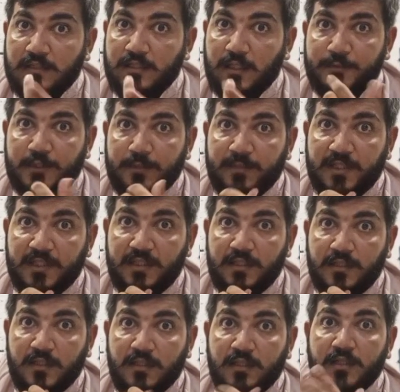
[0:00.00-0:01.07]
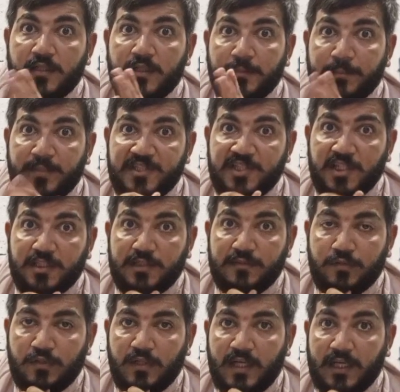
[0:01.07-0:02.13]
सबसे बड़ी बचत ही
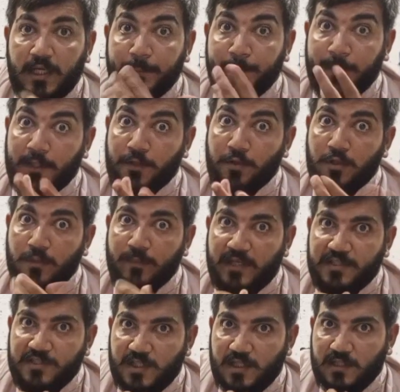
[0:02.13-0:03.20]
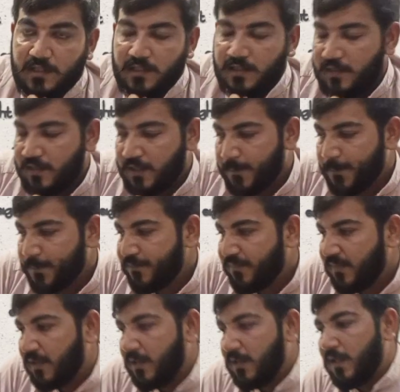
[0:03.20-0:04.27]
वो है कि पेट्रोल बच जाए
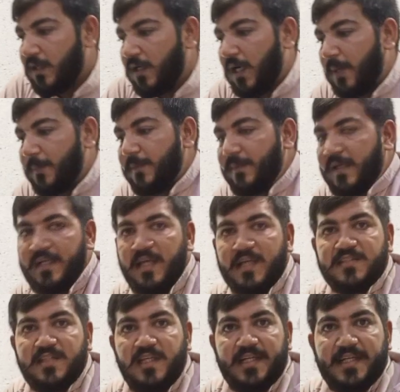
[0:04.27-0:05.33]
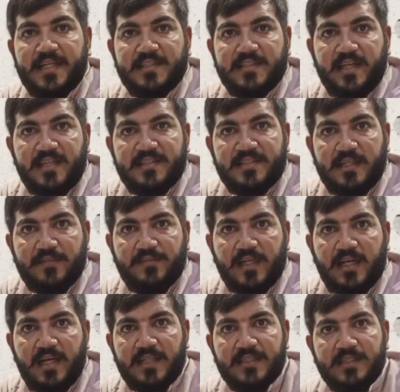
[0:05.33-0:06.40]
अभी मैंने एक्सलेटर इसका इस तरफ
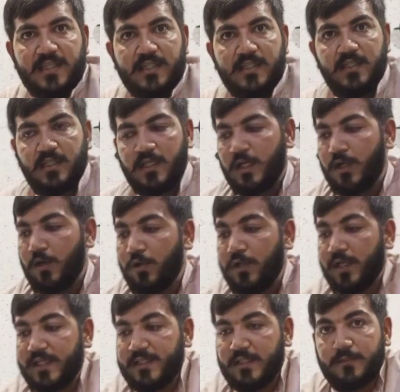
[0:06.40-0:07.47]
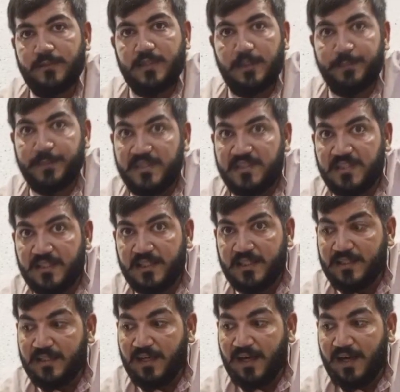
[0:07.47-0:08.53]
लगा दिया और इधर भी ये पीछे
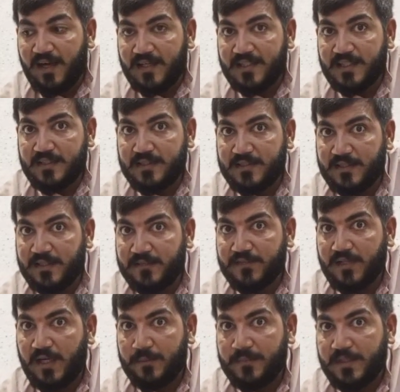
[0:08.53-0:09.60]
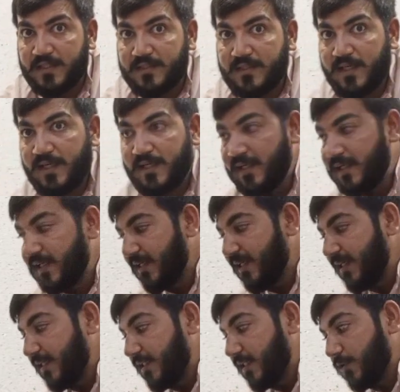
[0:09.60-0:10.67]
नहीं आगे की तरफ काम करता है
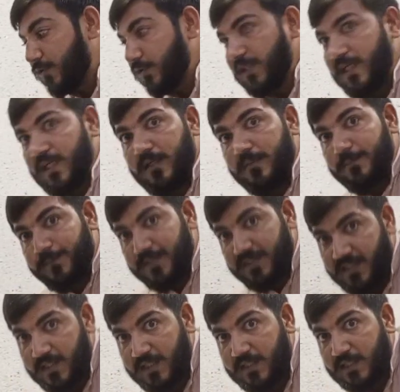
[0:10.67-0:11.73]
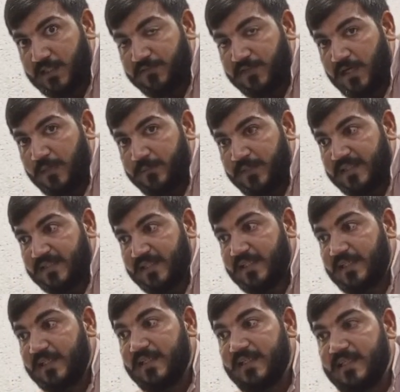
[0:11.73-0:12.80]
इधर तो ये पीछे की तरफ काम करता
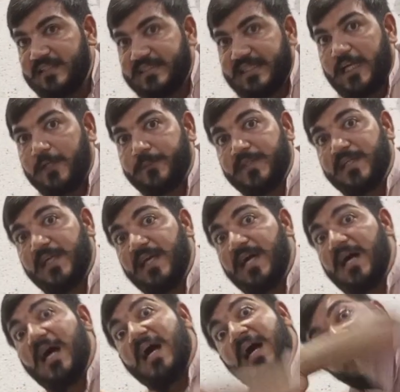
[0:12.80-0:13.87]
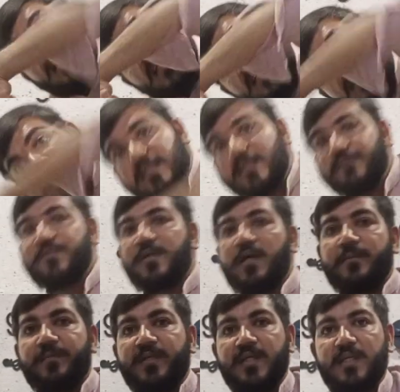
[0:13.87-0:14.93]
है ना इस साइड पे ये आगे की तरफ
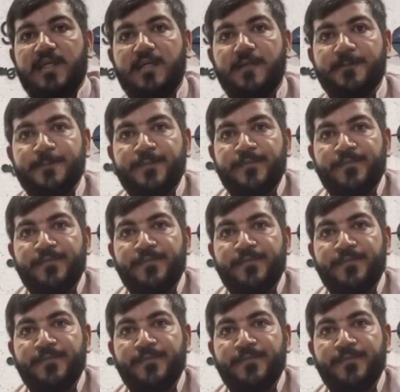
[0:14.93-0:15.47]
काम करेगा